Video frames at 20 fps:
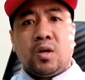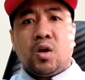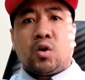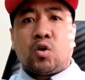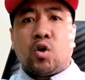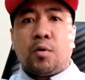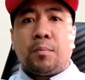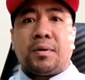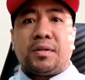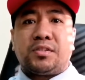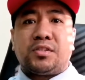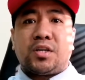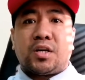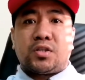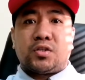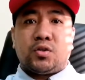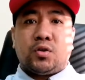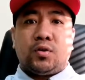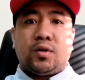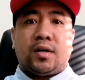comment
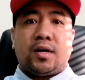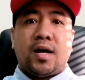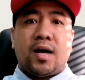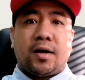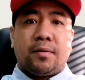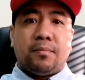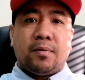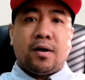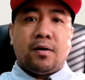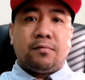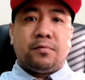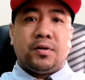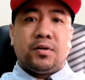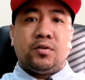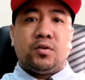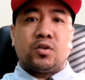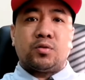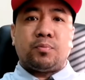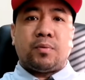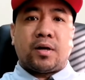section ng aking mga
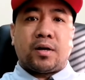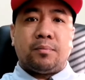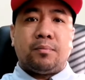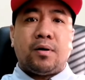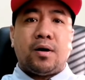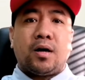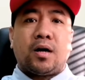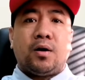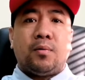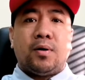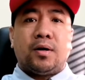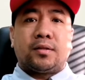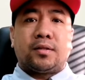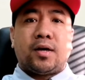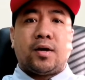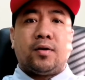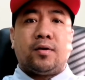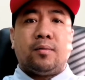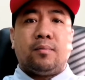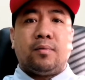videos para makagawa
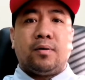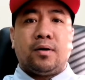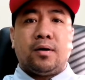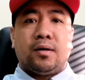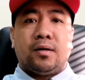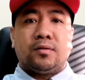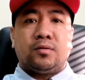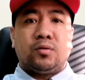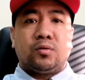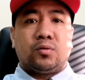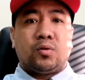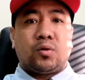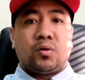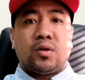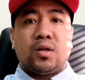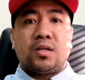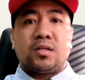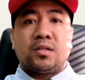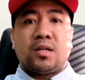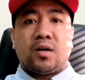tayo ng mga
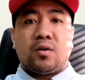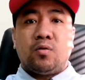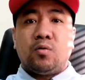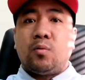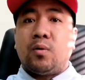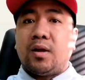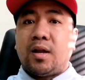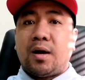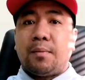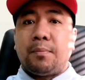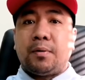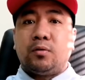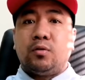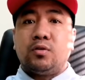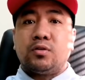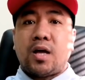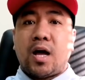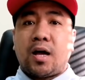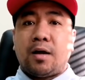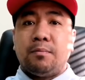tutorials na kung wala pa dun
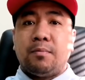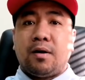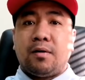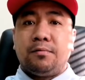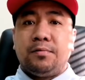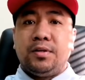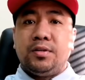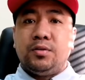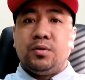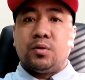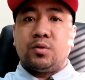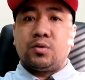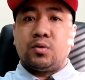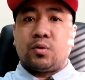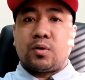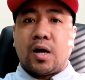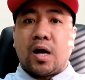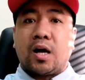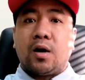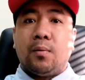sa aking mga videos,
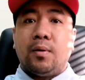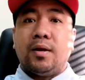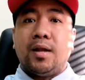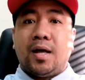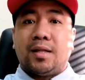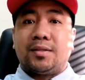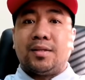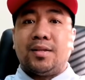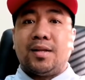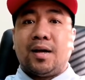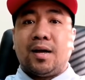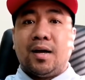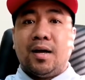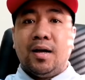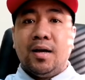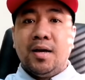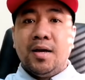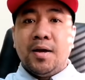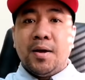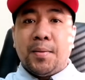so gagawa natin ng
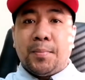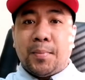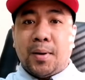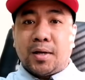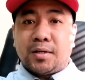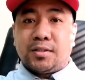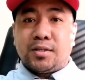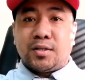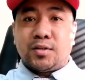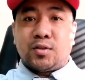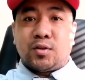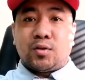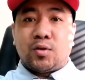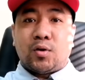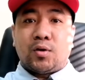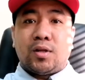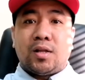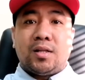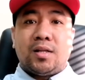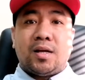mixing
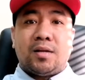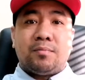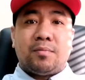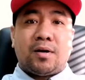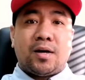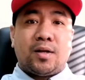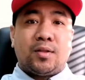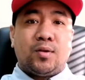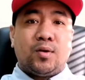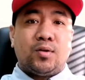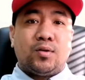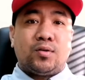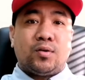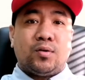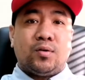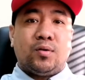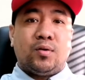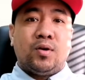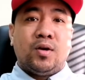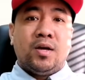tutorial yan mga idol.
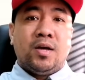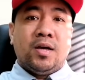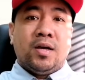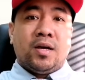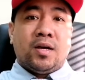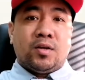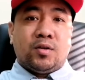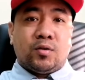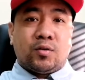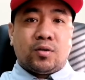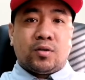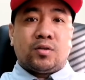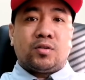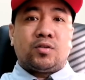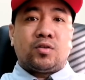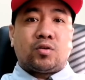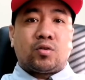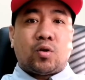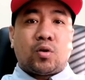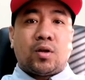So, yung
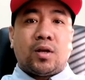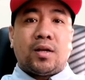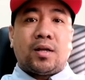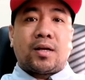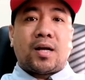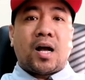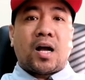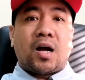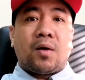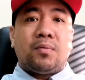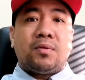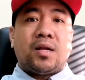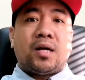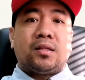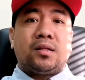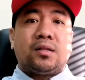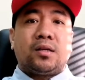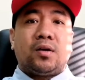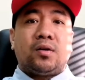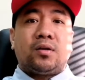tutorial na gagawin
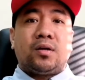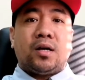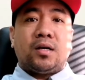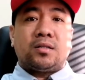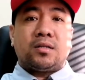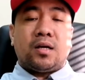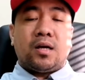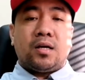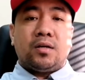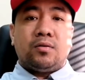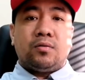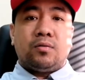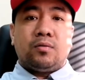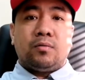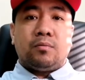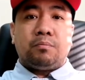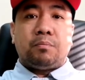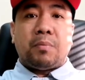natin ngayon guys ay yung